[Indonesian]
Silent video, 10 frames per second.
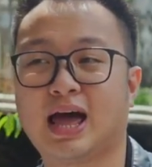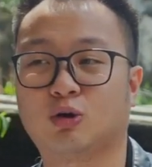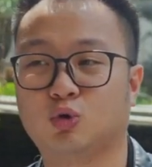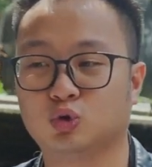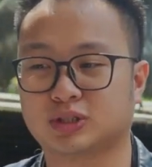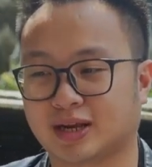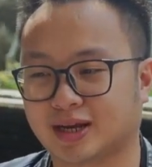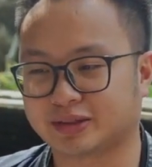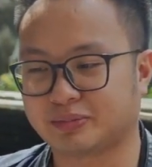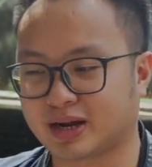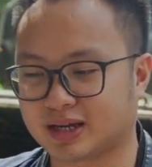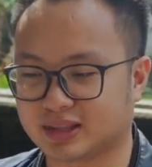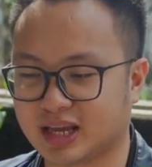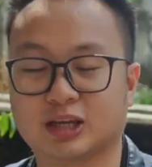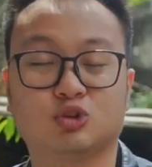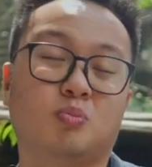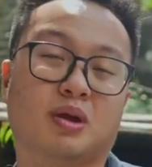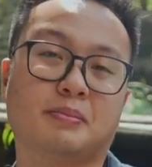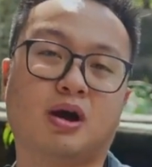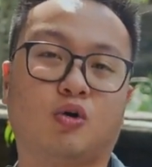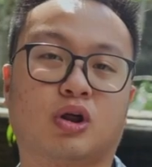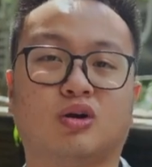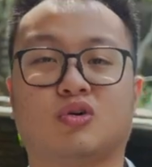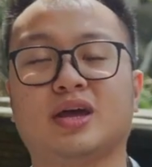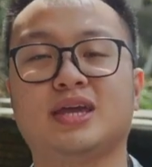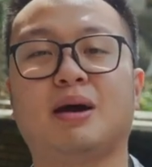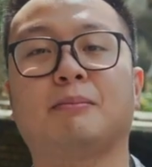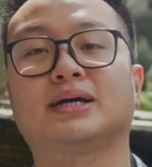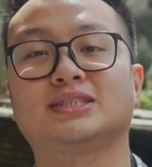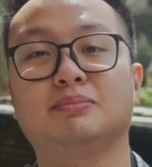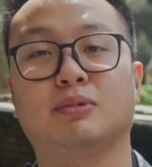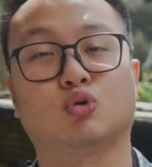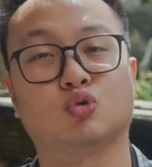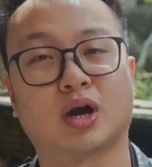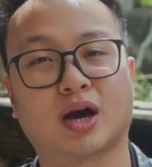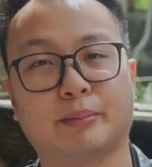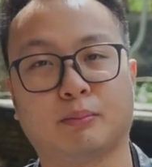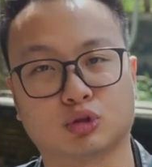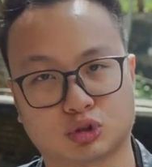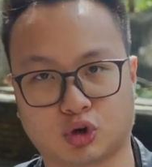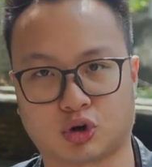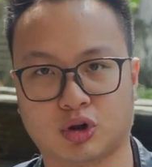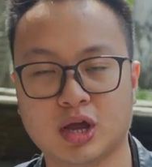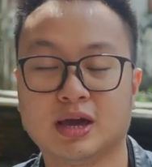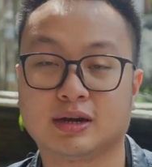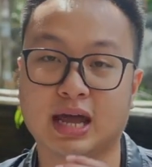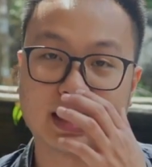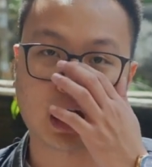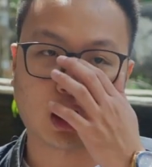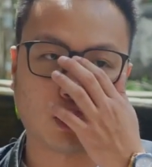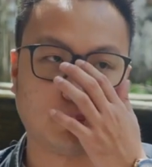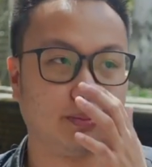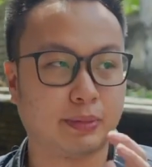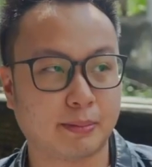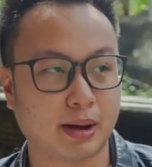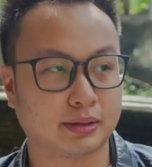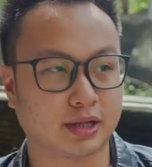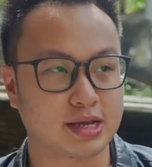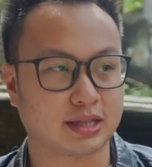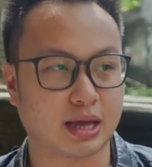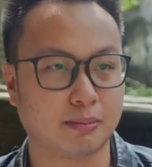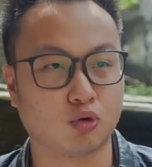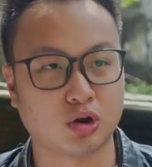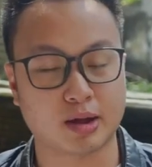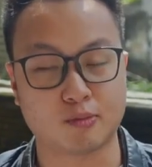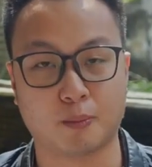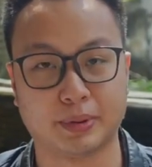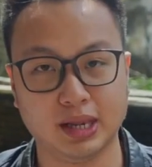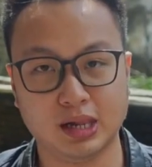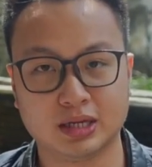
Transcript: aku target marketnya itu memang orang-orang yang masih menggunakan motor. Dan kalaupun memang ternyata menggunakan mobil,